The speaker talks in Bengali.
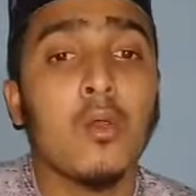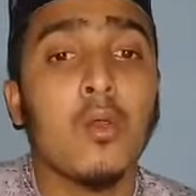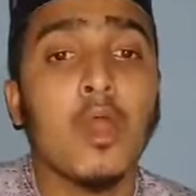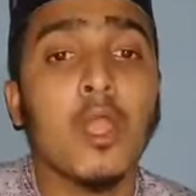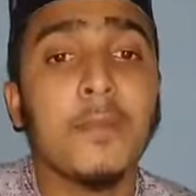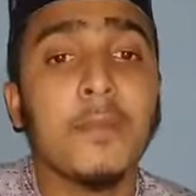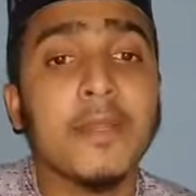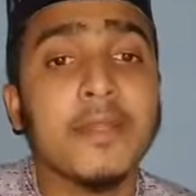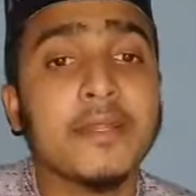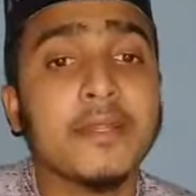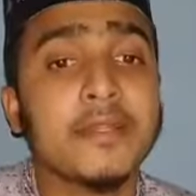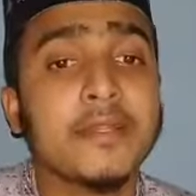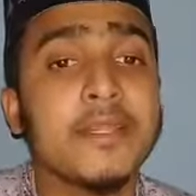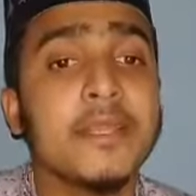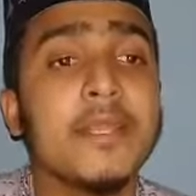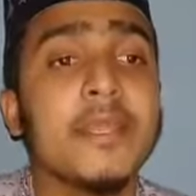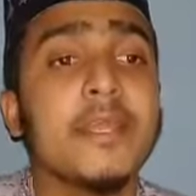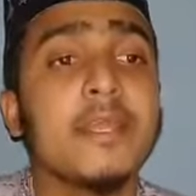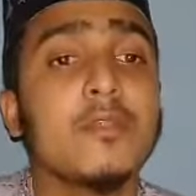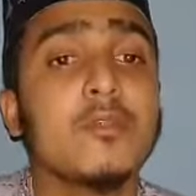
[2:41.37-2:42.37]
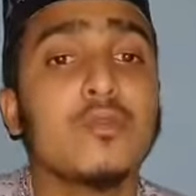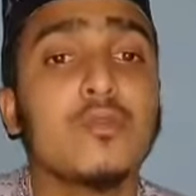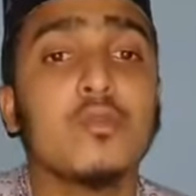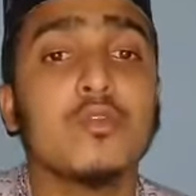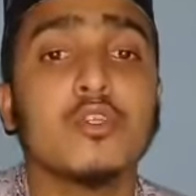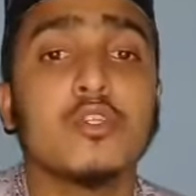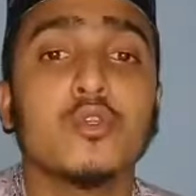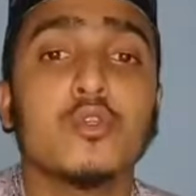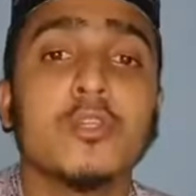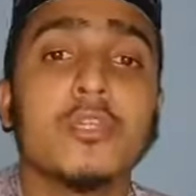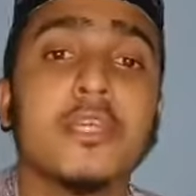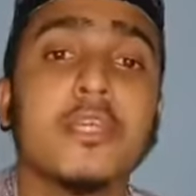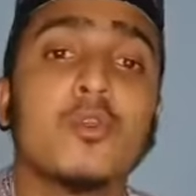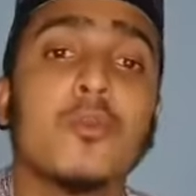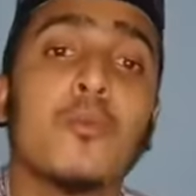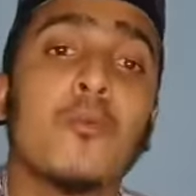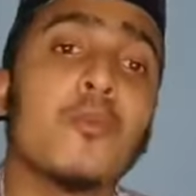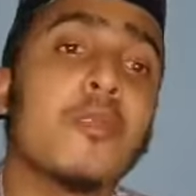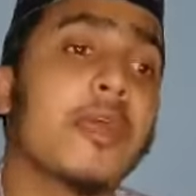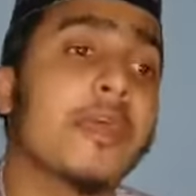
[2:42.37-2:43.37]
ওই ব্যক্তির দুষ্টুটি
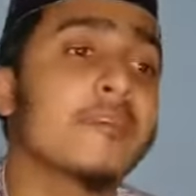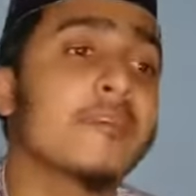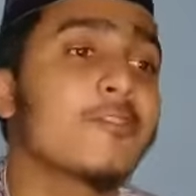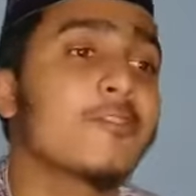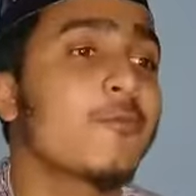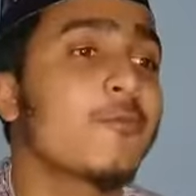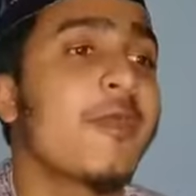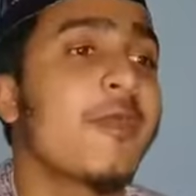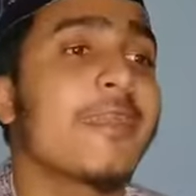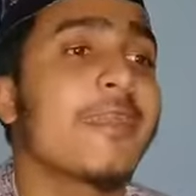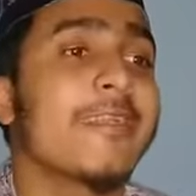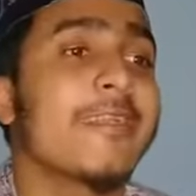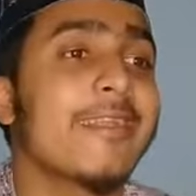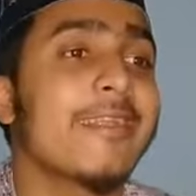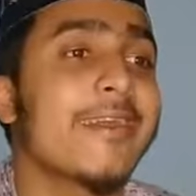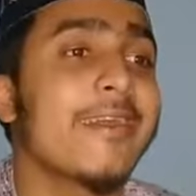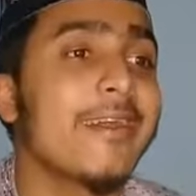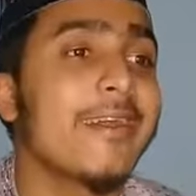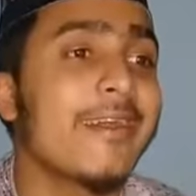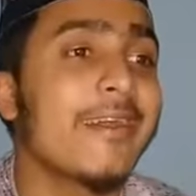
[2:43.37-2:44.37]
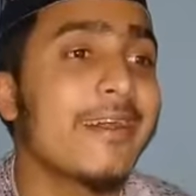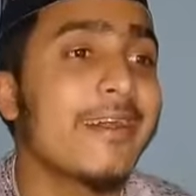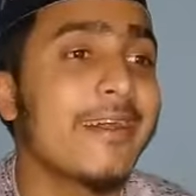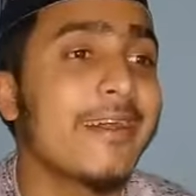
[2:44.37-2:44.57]
গোপন রাখেন সুবহান আল্লাহ